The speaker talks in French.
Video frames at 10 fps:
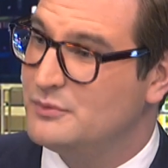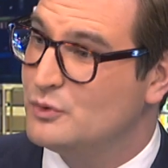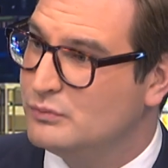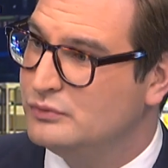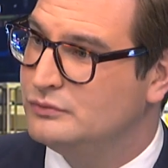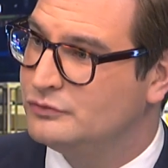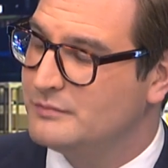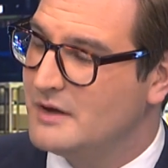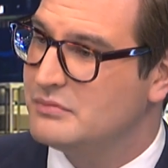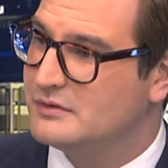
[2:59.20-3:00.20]
puis au bout du
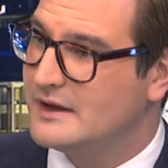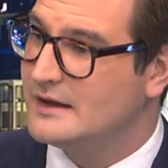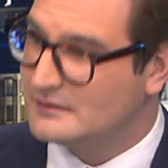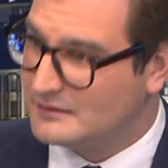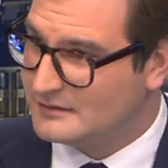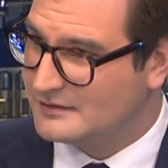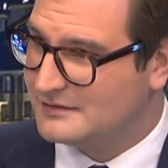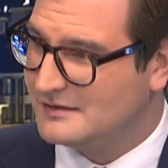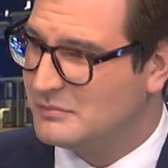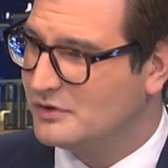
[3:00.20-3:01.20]
chemin, peut-être, et ça
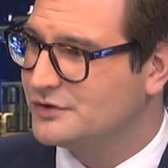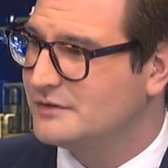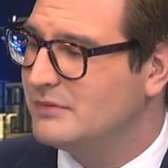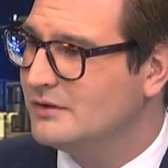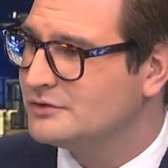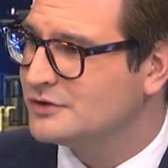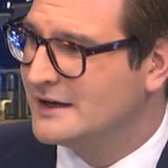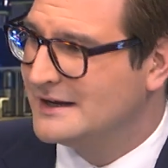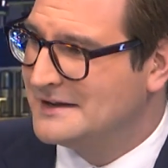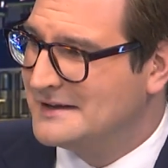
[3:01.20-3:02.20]
c'est la prochaine planche,
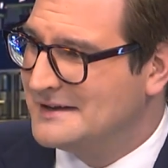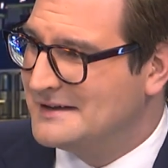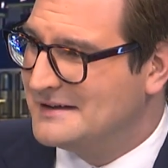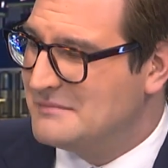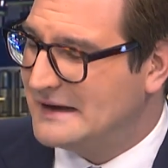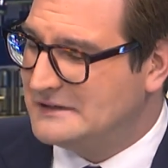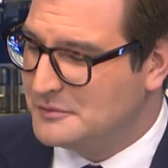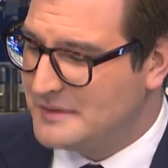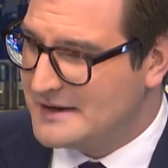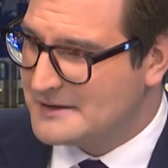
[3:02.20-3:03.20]
Marine
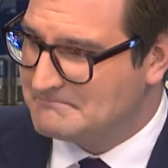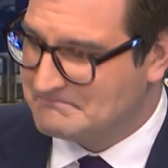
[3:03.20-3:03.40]
Le Pen.